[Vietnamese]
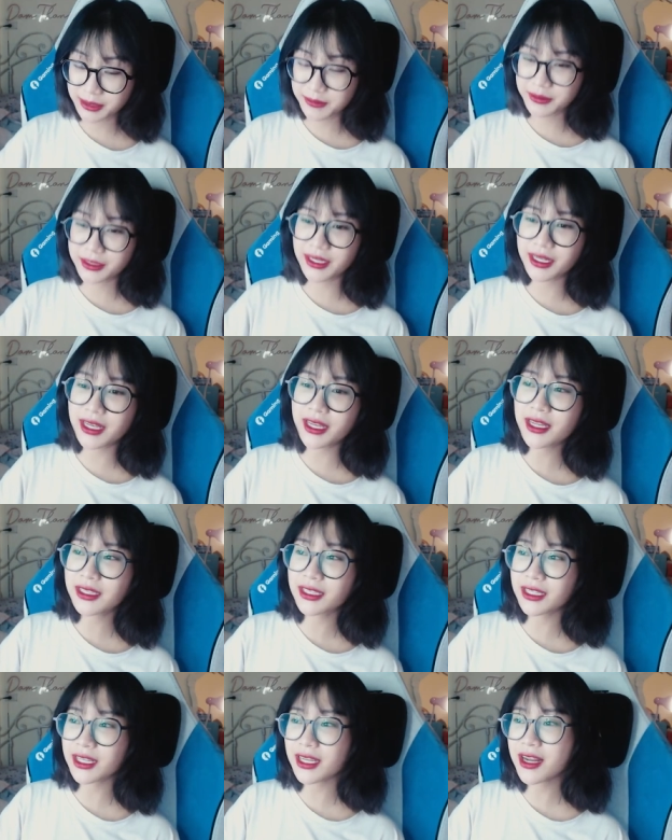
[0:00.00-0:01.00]
chị nghĩ
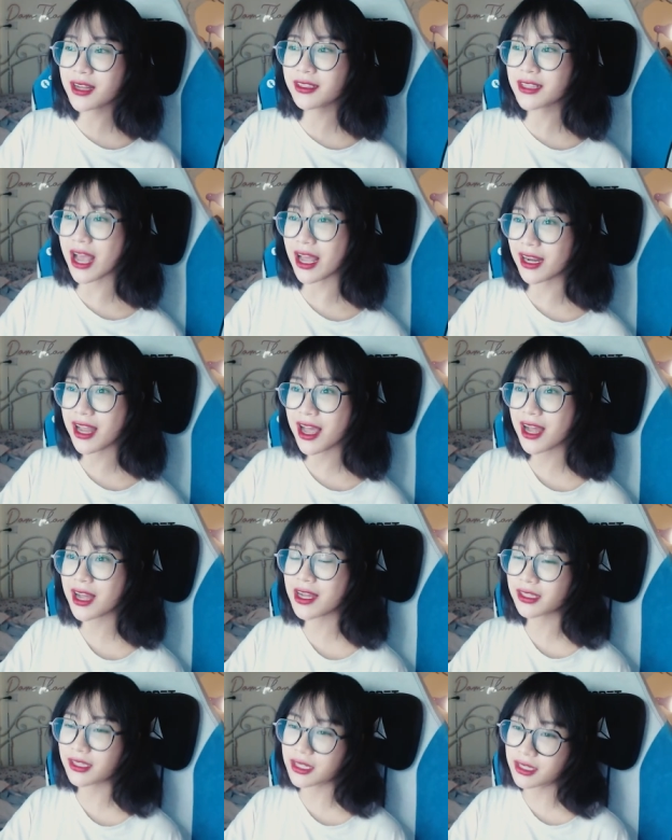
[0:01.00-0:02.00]
chị nghĩ đơn giản
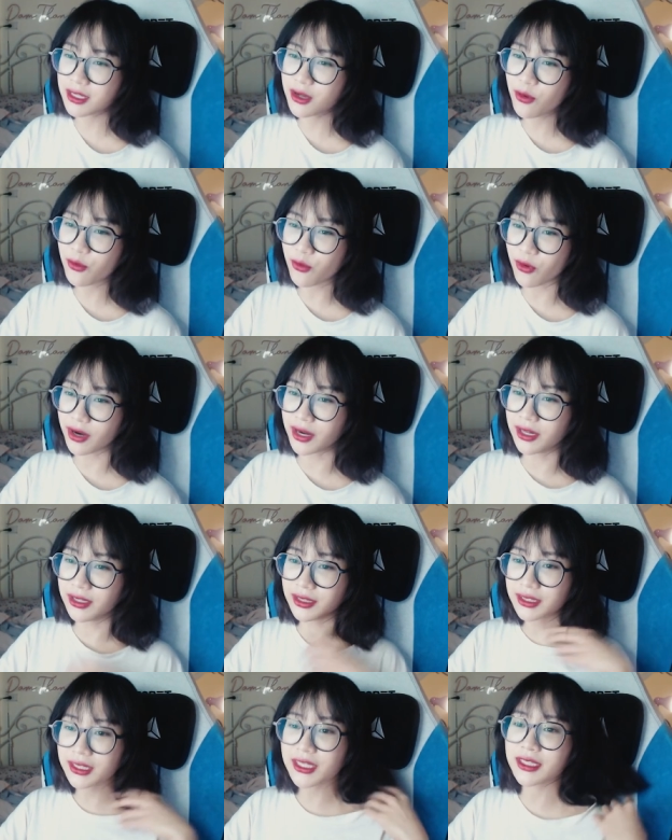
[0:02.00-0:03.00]
là tình yêu của người
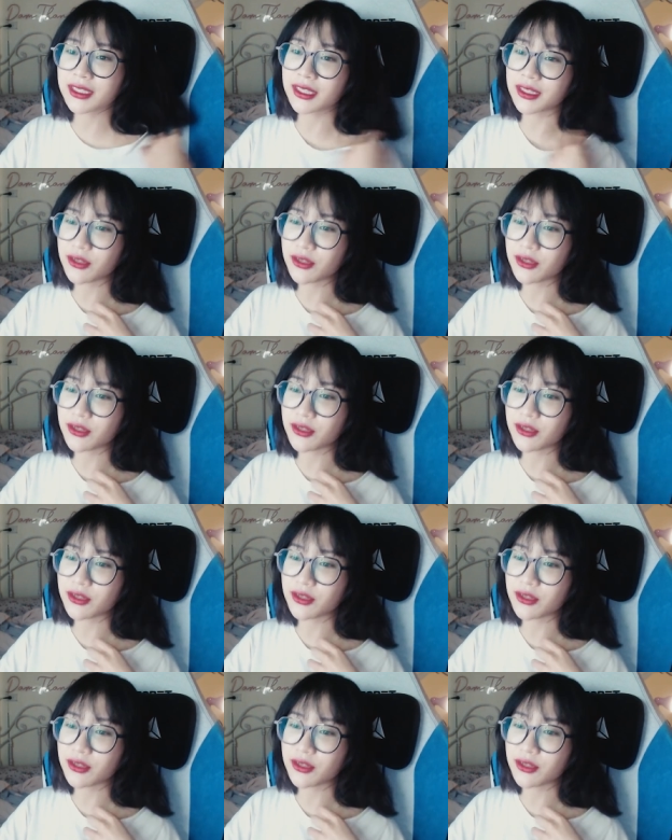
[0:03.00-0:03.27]
lớn thì